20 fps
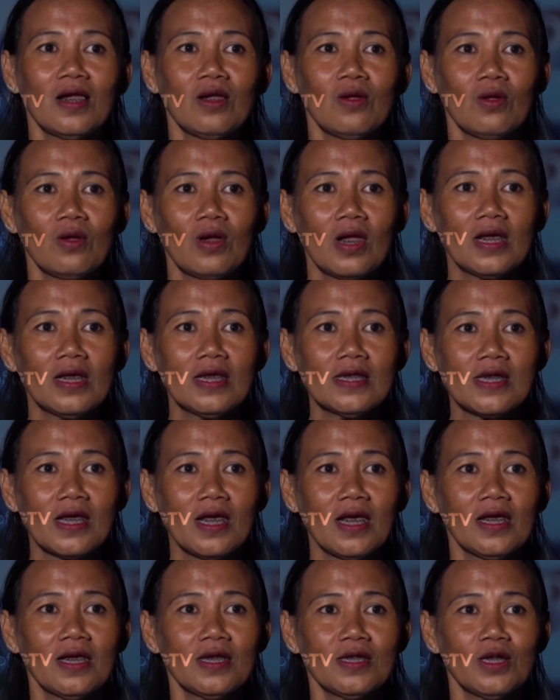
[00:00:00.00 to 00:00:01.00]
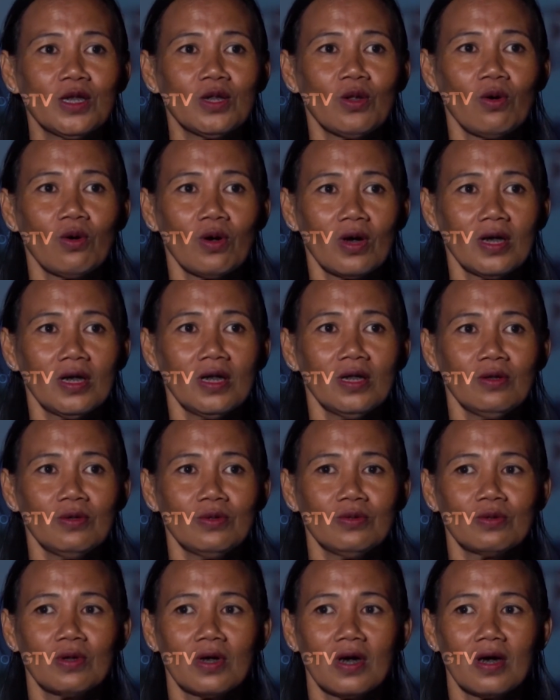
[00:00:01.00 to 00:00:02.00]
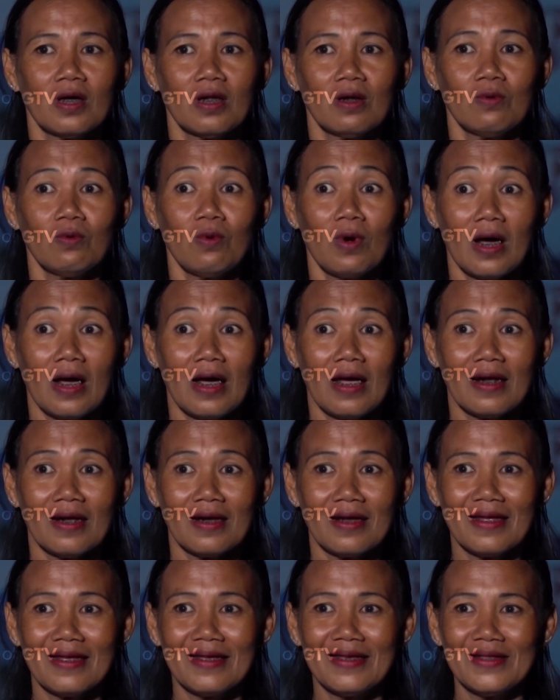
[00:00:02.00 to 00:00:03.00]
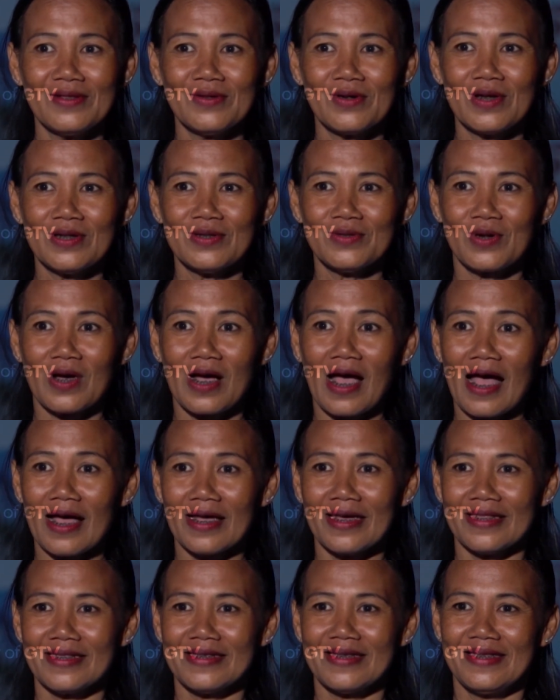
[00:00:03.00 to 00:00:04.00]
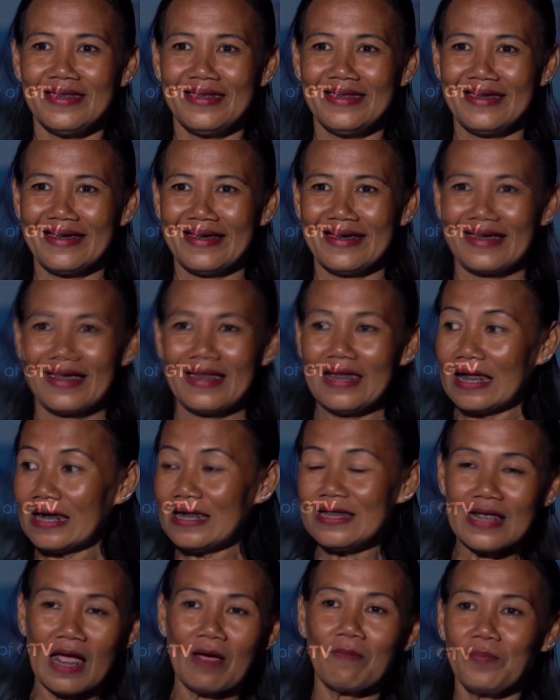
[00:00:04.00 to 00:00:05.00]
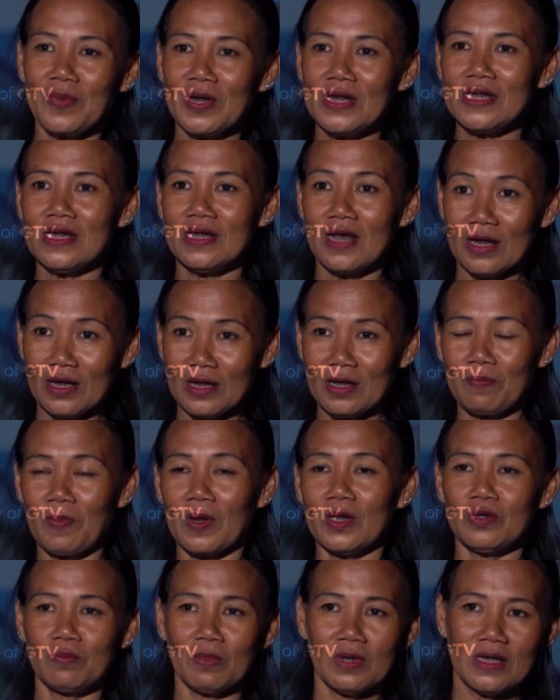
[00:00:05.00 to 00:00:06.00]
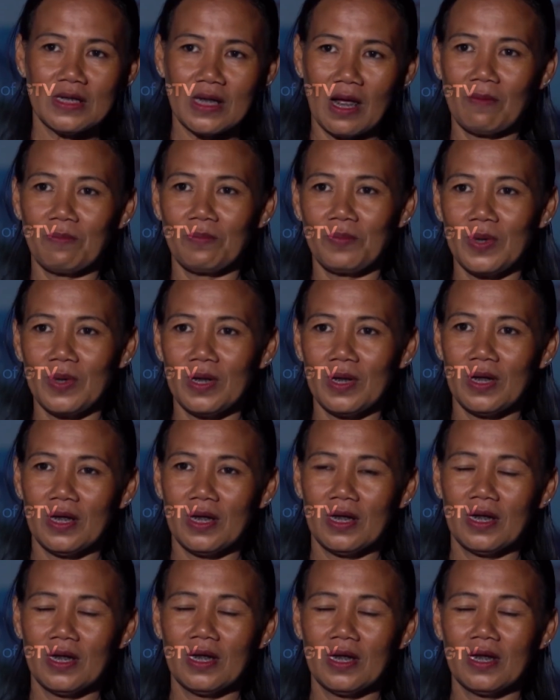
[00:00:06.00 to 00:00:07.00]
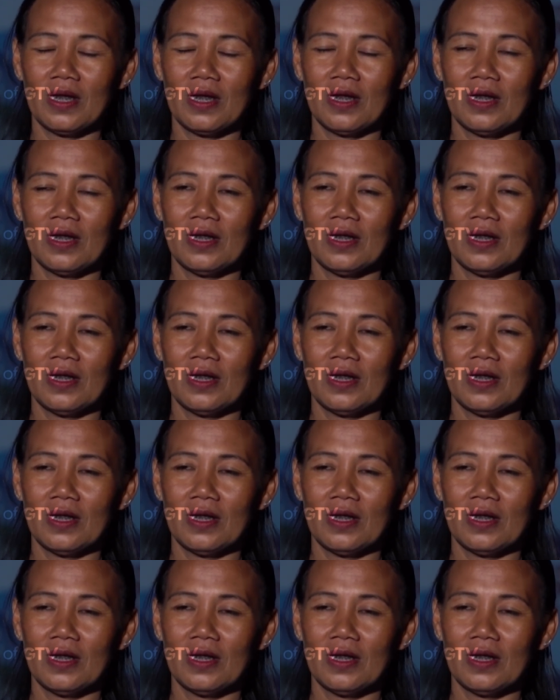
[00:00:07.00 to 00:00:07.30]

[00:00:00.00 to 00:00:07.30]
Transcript: kalau lagi saya ngisi token itu suka keluar kayak gitu kan suka kaget jadinya. Kadang di samping sih nggak di depan cuma di samping kayak gitu.